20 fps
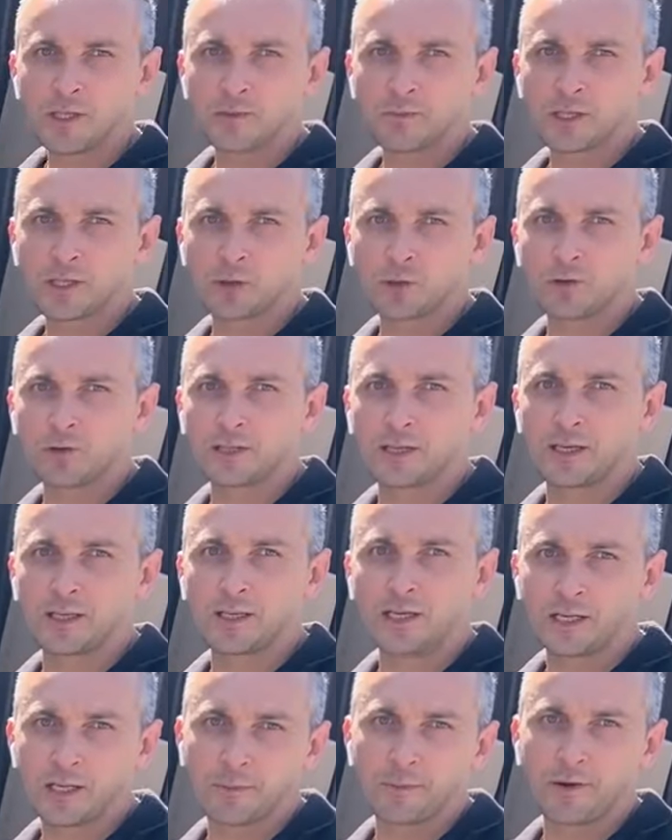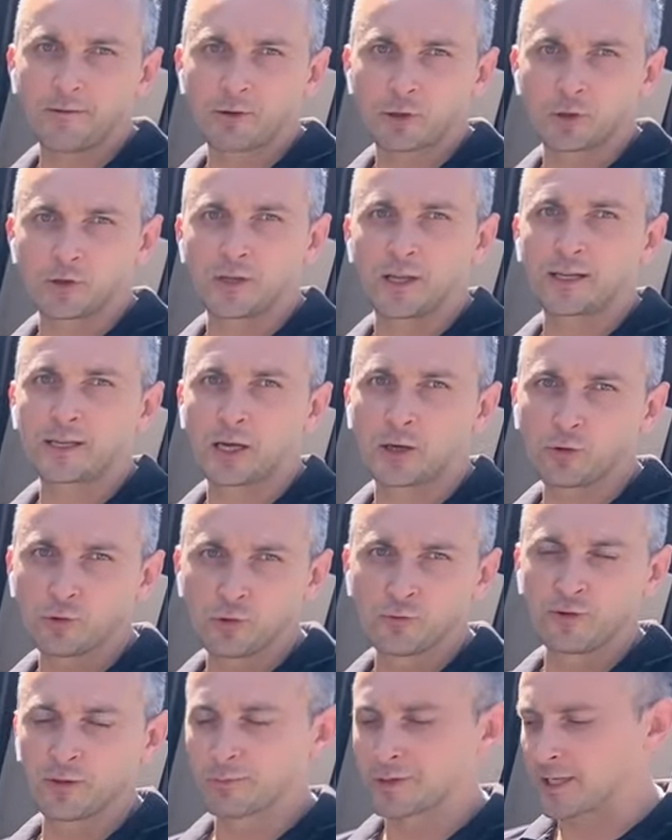догонка или неповоротная?
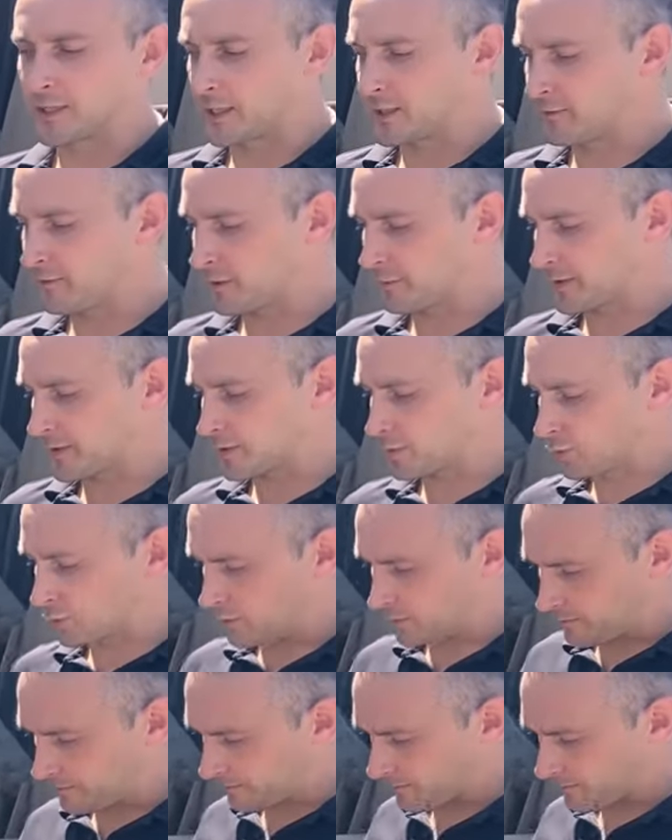Какую выбрать? Ответ простой.